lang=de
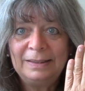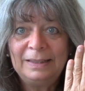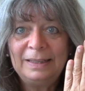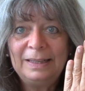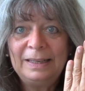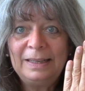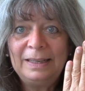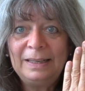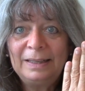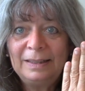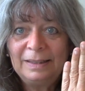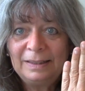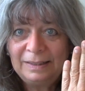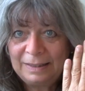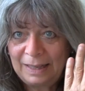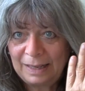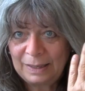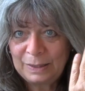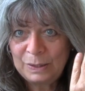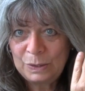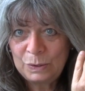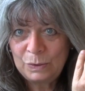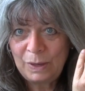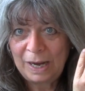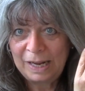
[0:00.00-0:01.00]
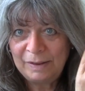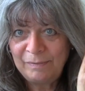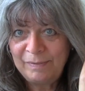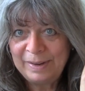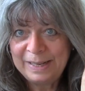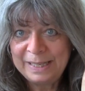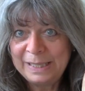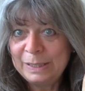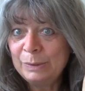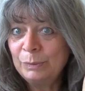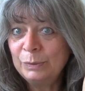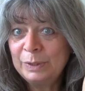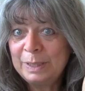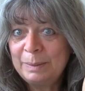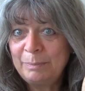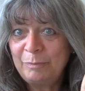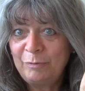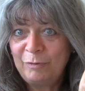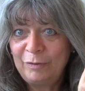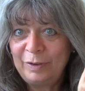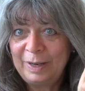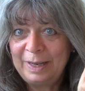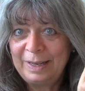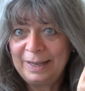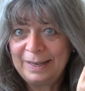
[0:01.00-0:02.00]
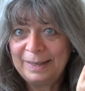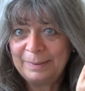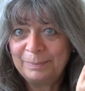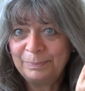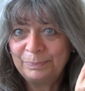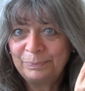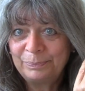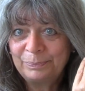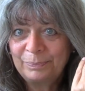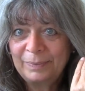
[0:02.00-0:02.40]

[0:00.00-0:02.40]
die ich dazu anwende und empfehle.